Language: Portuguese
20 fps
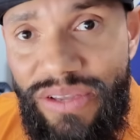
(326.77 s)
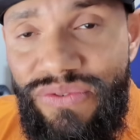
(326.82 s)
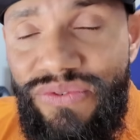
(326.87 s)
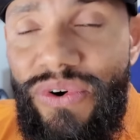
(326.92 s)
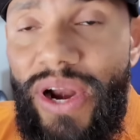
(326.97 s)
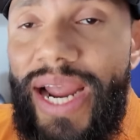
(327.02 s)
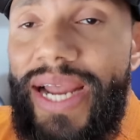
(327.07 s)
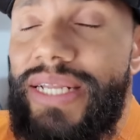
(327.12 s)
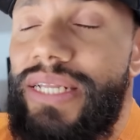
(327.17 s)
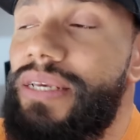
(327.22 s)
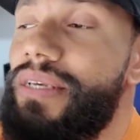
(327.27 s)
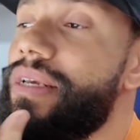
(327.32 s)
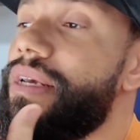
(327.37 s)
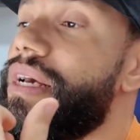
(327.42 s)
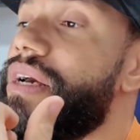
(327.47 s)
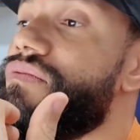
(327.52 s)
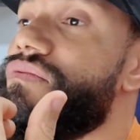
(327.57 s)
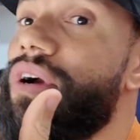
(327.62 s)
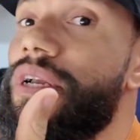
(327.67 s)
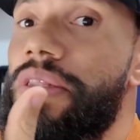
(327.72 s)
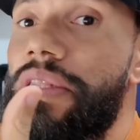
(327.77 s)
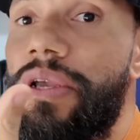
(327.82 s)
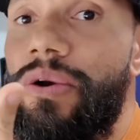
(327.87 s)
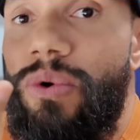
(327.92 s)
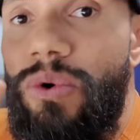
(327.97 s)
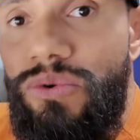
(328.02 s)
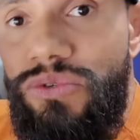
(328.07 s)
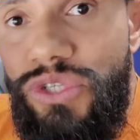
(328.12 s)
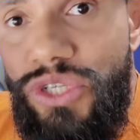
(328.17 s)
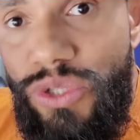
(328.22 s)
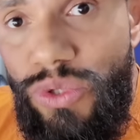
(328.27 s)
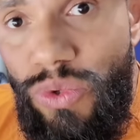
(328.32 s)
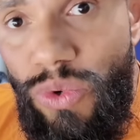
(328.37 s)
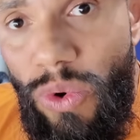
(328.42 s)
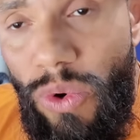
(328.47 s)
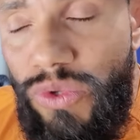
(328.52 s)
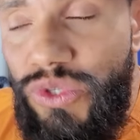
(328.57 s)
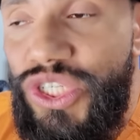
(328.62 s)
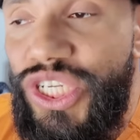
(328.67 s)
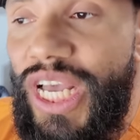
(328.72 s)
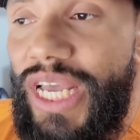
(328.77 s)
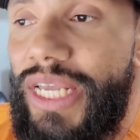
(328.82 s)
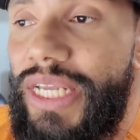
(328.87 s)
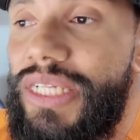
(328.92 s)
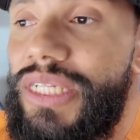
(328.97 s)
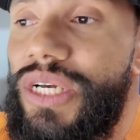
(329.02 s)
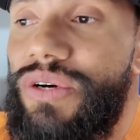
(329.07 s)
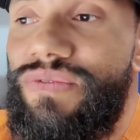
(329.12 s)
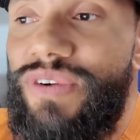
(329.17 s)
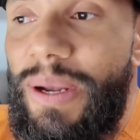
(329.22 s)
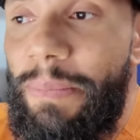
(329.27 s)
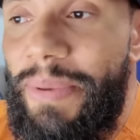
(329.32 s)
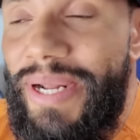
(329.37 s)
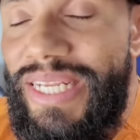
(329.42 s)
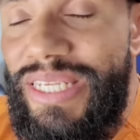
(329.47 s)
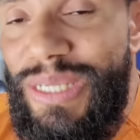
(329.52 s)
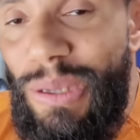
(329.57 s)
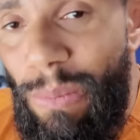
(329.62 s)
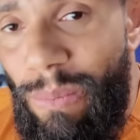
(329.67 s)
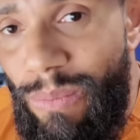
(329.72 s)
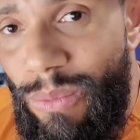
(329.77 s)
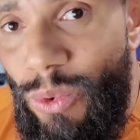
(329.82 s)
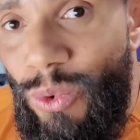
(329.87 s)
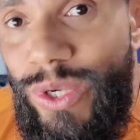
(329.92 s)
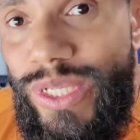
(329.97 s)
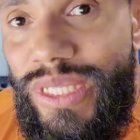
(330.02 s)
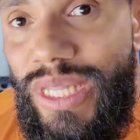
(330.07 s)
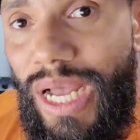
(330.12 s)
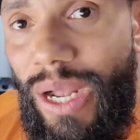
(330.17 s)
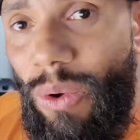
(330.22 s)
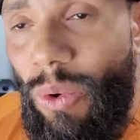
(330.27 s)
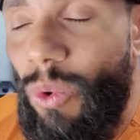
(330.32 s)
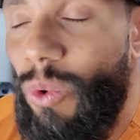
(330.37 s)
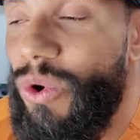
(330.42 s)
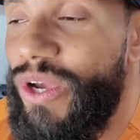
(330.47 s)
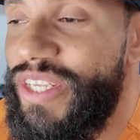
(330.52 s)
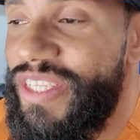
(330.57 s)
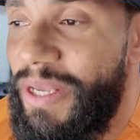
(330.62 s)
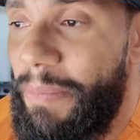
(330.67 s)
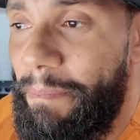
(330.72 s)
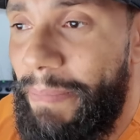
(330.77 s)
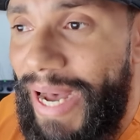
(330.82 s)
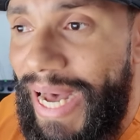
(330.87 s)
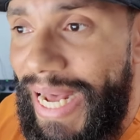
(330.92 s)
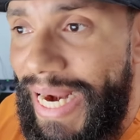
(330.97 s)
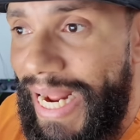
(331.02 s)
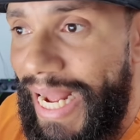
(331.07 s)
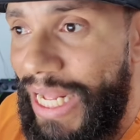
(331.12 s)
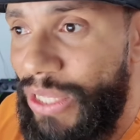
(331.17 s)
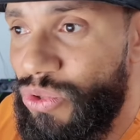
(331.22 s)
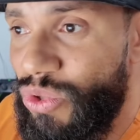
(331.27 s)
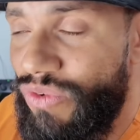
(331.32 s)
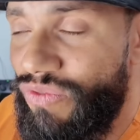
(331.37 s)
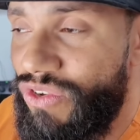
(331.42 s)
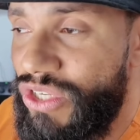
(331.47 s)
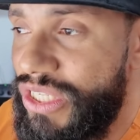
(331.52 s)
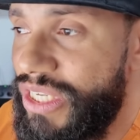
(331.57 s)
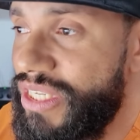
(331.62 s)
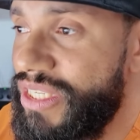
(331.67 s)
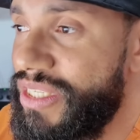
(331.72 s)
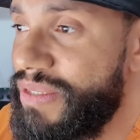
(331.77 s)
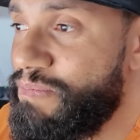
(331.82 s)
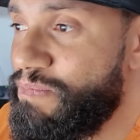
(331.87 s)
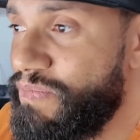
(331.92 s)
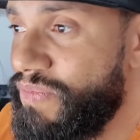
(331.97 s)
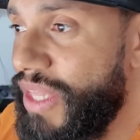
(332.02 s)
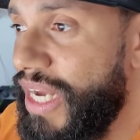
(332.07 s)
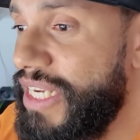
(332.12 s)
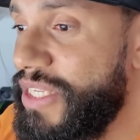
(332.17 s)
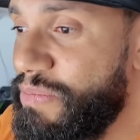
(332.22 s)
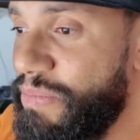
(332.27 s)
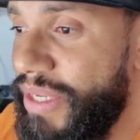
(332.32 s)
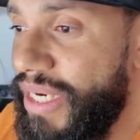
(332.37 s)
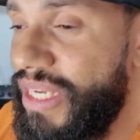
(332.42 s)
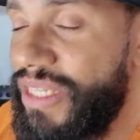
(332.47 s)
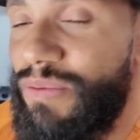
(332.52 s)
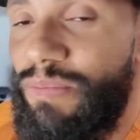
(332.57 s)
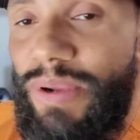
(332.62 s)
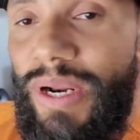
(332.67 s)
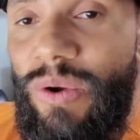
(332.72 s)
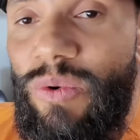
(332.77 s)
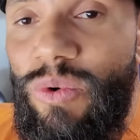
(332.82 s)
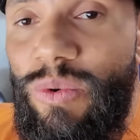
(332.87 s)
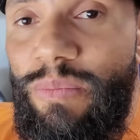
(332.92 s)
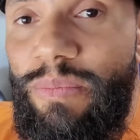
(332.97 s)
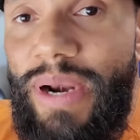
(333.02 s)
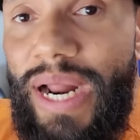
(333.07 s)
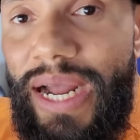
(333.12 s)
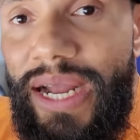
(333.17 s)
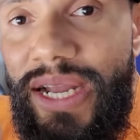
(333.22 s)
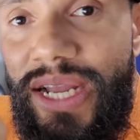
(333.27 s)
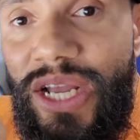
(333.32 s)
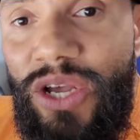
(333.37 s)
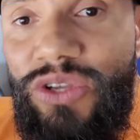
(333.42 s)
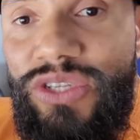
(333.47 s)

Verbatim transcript: Friday, vai ter 11 do 11 aí, então vai aparecer muita coisa barato que você está esperando para comprar.